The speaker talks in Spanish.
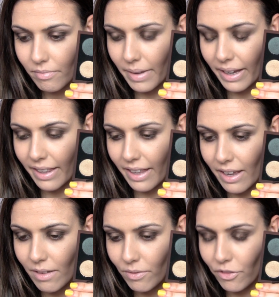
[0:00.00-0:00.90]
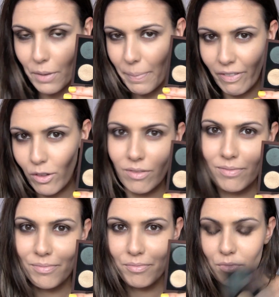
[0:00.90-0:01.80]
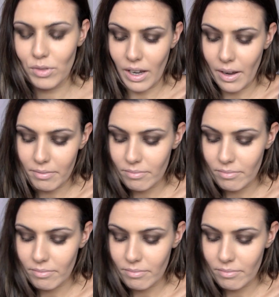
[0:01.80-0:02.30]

me quedé flipando, o sea,